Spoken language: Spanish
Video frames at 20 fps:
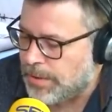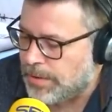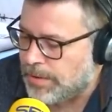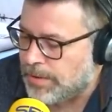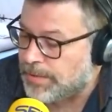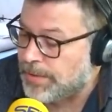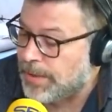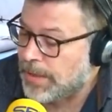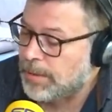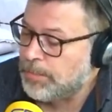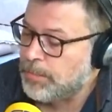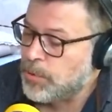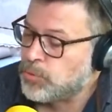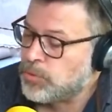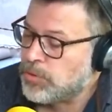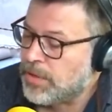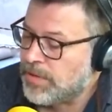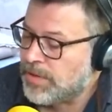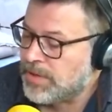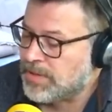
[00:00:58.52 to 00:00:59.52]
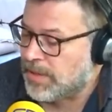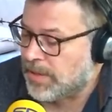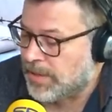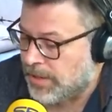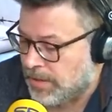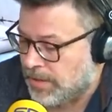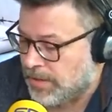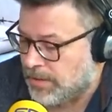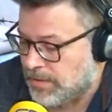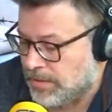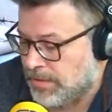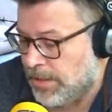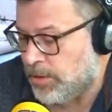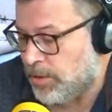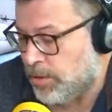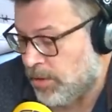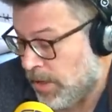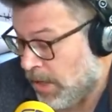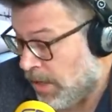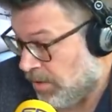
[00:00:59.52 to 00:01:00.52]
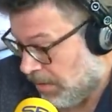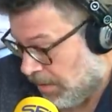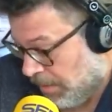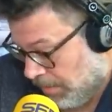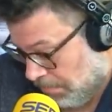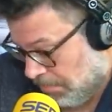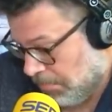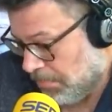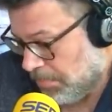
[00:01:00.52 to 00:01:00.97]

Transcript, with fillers: que dice déjeme usted de seguir, señor nazi.